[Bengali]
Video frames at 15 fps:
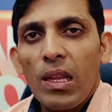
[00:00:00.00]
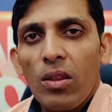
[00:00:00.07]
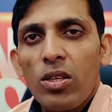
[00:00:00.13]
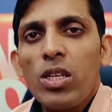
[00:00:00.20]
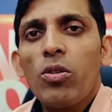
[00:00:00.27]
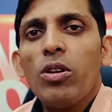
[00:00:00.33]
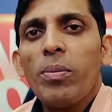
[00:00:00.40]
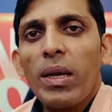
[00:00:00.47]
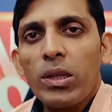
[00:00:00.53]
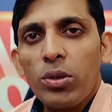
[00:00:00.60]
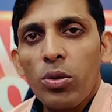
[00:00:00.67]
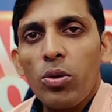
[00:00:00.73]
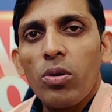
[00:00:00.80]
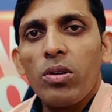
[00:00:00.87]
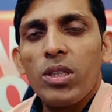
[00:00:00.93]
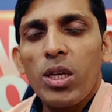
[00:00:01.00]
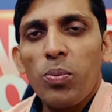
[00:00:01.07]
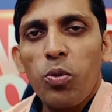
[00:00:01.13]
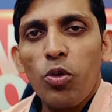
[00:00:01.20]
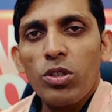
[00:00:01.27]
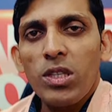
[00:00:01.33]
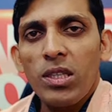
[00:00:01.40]
সেগুলি মাত্র গিয়ে
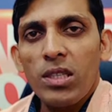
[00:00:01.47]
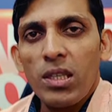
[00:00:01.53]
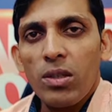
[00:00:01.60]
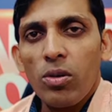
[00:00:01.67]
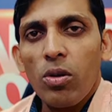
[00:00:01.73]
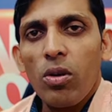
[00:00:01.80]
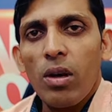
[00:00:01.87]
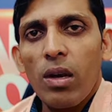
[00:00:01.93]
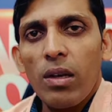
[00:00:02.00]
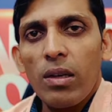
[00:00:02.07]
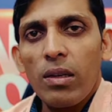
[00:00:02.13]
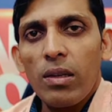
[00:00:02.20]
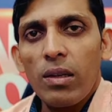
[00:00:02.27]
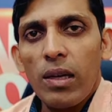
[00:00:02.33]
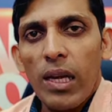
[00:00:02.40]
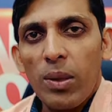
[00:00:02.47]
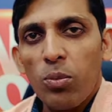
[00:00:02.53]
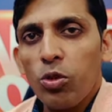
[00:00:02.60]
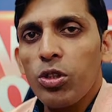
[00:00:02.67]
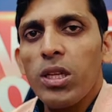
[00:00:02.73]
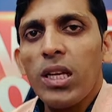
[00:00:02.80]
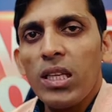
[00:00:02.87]
পৌঁছেছে তো এর
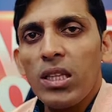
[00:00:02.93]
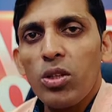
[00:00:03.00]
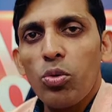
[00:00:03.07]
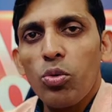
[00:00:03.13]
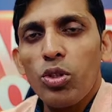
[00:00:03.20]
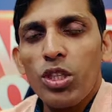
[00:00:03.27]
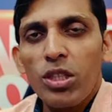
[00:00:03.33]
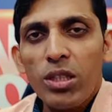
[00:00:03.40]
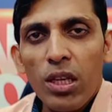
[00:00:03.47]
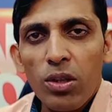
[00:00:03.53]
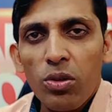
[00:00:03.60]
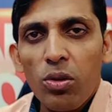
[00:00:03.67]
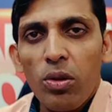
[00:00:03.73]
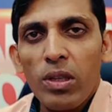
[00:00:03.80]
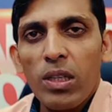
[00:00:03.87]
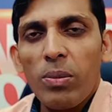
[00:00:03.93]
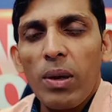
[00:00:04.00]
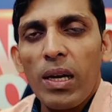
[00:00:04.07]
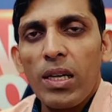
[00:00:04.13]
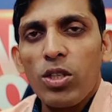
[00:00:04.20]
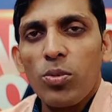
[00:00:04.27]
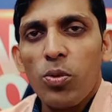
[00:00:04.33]
মধ্যে কিন্তু কোনো সিদ্ধান্ত হয়নি বা
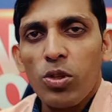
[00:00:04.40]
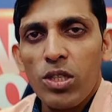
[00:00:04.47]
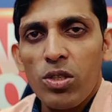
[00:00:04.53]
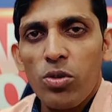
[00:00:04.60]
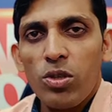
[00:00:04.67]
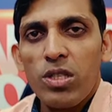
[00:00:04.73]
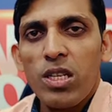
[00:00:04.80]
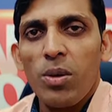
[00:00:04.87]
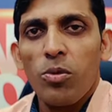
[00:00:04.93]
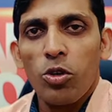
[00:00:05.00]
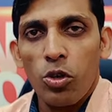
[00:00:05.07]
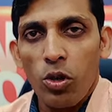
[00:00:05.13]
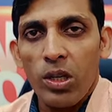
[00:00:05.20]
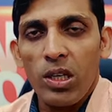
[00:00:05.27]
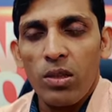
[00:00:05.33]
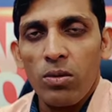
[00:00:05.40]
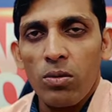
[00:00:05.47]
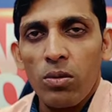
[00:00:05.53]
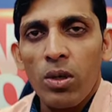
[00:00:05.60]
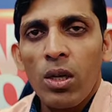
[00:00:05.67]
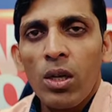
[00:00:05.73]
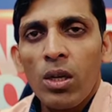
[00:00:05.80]
কিছু প্রসেস হচ্ছে এমন নয় কিন্তু
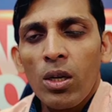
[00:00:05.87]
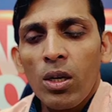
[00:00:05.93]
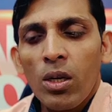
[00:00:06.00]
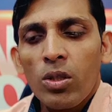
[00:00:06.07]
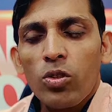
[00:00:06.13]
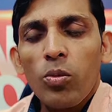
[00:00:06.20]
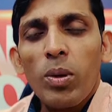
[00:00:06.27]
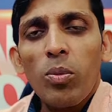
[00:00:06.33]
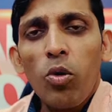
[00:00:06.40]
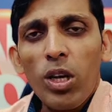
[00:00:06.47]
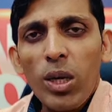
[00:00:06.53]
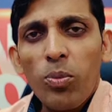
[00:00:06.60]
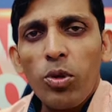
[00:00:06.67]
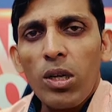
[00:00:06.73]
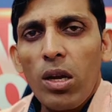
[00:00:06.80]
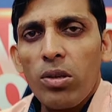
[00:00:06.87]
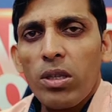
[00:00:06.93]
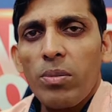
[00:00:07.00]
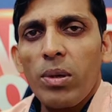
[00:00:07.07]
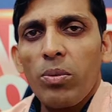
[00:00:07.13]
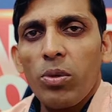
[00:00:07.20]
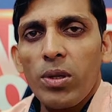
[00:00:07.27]
তবে মৌখিক পরীক্ষার কথা
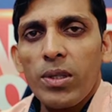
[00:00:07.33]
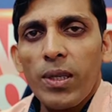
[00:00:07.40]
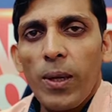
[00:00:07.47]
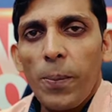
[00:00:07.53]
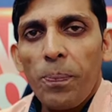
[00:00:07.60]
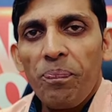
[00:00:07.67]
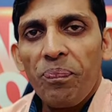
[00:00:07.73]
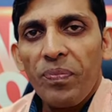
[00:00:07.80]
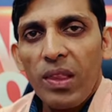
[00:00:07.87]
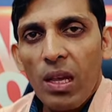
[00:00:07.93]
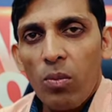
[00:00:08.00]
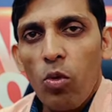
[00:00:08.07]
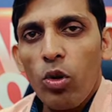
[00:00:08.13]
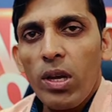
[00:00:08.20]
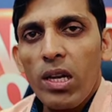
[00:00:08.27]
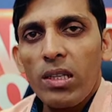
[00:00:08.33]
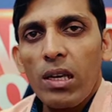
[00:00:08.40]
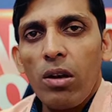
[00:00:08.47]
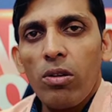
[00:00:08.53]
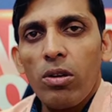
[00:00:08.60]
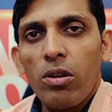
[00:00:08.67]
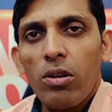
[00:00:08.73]
আমরা বলেছিলাম মৌখিক না
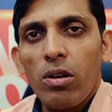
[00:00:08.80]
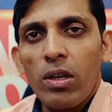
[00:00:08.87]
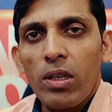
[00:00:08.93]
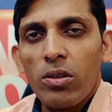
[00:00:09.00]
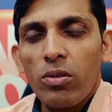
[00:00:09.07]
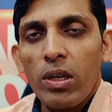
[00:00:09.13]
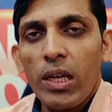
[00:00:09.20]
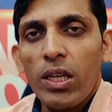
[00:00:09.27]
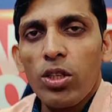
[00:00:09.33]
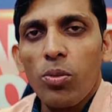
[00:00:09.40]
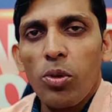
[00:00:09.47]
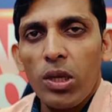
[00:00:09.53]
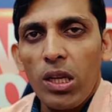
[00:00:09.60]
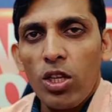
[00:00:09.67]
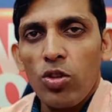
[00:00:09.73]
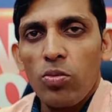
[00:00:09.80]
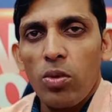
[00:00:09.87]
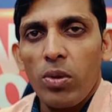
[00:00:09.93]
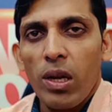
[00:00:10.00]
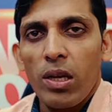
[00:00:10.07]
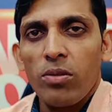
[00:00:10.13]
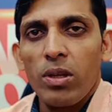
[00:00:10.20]
হলেও কিন্তু লিখিত পরীক্ষার
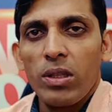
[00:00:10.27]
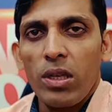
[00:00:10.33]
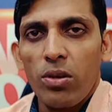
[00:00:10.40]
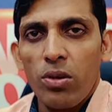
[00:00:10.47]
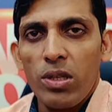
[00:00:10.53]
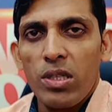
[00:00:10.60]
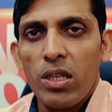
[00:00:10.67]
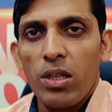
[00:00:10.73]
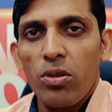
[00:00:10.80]
সম্ভাবনা কিন্তু একটা রয়েছে এই